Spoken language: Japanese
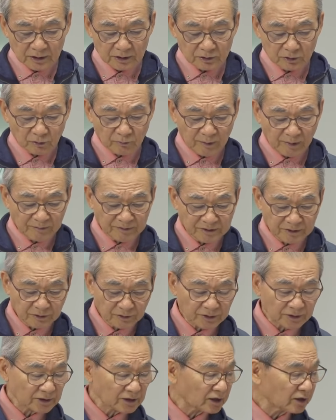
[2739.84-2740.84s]
ローマ人
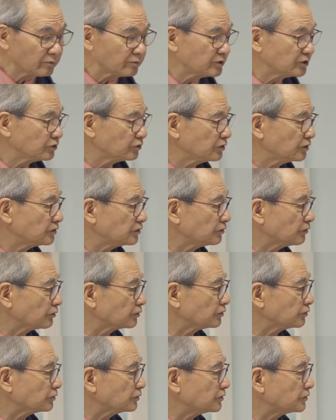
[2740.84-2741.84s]
への手紙 じゅういちの
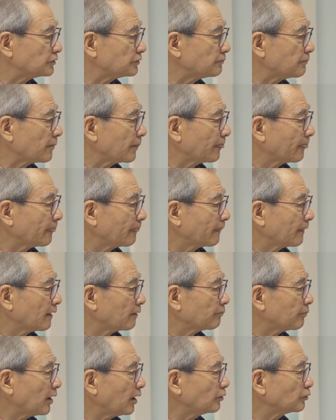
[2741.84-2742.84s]
じゅういち。
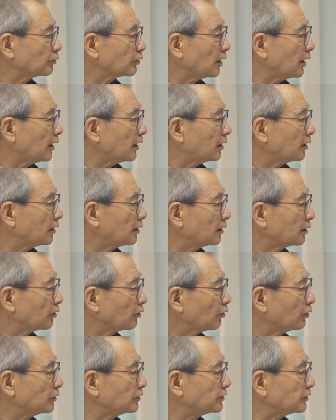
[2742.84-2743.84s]
パウロが
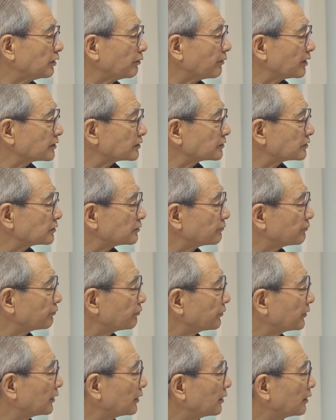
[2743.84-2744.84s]
こう言っています。
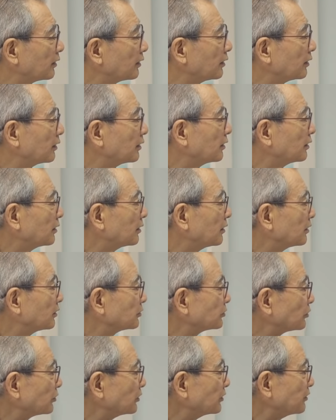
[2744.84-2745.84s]

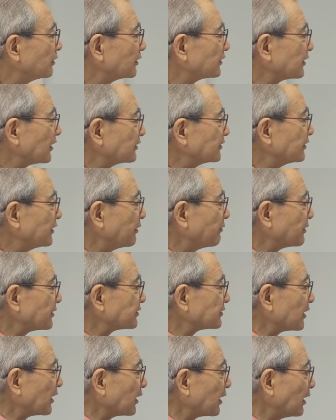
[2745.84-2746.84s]
それでは尋ねま
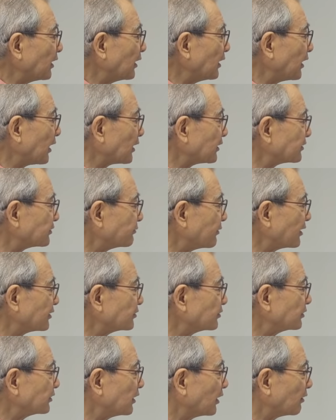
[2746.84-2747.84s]
すが、彼らがつま
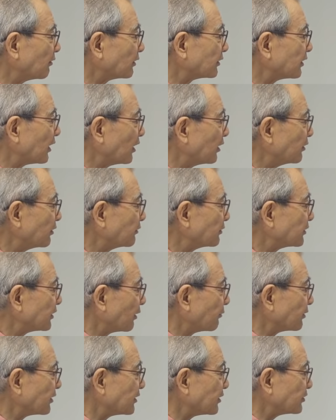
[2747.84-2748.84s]
ずいたのは頼れる
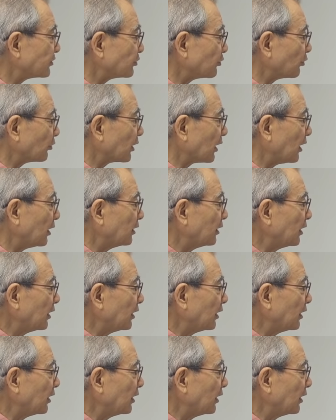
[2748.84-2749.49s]
ためでしょうか。